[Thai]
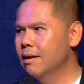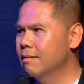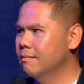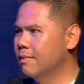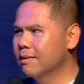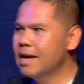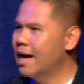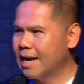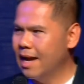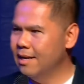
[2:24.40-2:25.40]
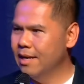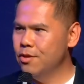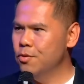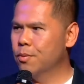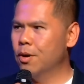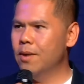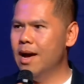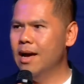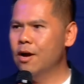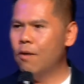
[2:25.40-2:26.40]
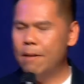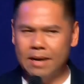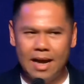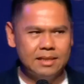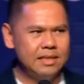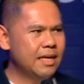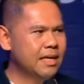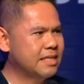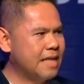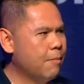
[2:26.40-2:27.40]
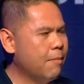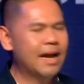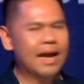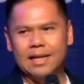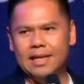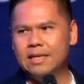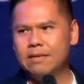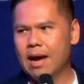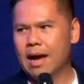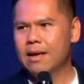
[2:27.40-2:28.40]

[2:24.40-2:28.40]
เรื่องอะไรเลยอยู่ เพราะว่าความรักที่สร้างบ้านหลังนี้ขึ้นมา